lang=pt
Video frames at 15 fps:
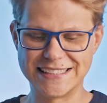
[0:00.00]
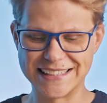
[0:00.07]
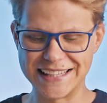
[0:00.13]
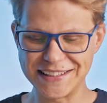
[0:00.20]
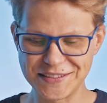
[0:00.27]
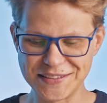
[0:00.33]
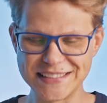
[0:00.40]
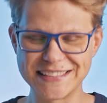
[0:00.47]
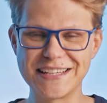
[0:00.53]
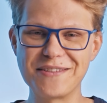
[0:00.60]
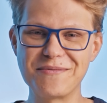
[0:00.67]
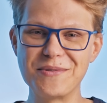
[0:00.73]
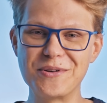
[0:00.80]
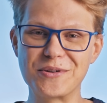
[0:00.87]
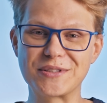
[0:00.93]
Se dentro de
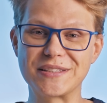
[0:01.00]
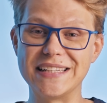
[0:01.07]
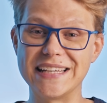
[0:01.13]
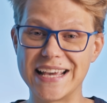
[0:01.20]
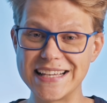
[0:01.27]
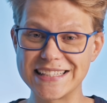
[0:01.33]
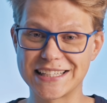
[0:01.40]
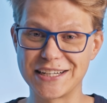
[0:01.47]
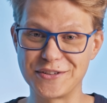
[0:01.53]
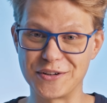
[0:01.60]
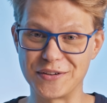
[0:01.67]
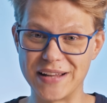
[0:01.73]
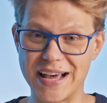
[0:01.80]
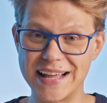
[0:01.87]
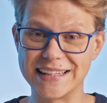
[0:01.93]
5 minutos ninguém
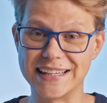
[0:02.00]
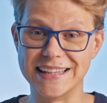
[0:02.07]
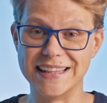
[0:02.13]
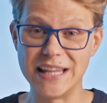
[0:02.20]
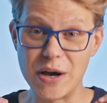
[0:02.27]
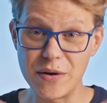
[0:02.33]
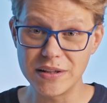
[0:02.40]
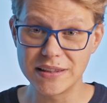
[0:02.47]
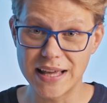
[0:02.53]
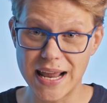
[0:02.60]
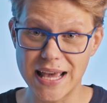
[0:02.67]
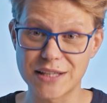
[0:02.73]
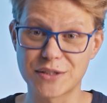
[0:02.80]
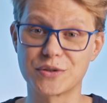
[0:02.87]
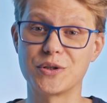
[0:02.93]
escreveu nada, não
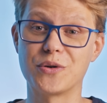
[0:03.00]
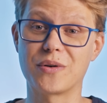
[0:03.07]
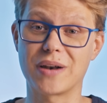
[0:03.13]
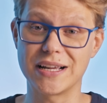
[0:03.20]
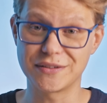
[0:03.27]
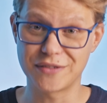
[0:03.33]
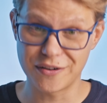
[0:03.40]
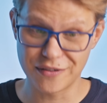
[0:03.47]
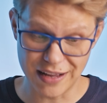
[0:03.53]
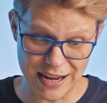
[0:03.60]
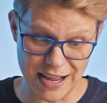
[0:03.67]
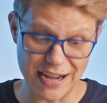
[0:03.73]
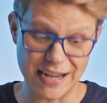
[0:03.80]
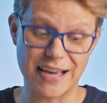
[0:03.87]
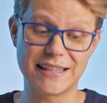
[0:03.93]
interessa, o seu cliente vai ficar
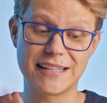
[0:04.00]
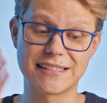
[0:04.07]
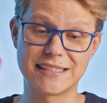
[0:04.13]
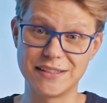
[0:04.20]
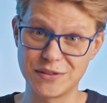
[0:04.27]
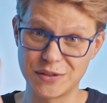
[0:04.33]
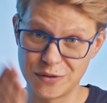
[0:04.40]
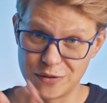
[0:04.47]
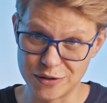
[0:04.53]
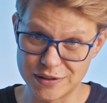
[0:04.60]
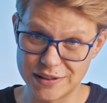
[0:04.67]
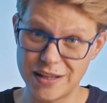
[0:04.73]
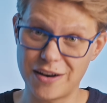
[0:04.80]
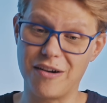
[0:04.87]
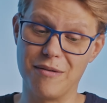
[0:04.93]
lá a cada 5 segundos.
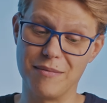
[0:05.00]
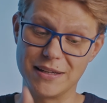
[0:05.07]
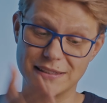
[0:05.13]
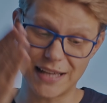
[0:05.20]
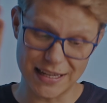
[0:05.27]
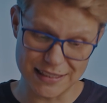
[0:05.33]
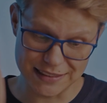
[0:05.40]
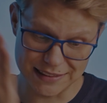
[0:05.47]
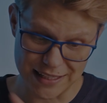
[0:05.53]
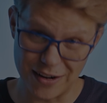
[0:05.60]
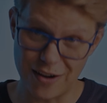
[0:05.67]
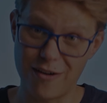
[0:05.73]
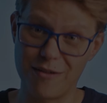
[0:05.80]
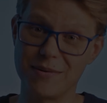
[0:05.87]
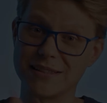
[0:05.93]
Tem nova mensagem? Tem nova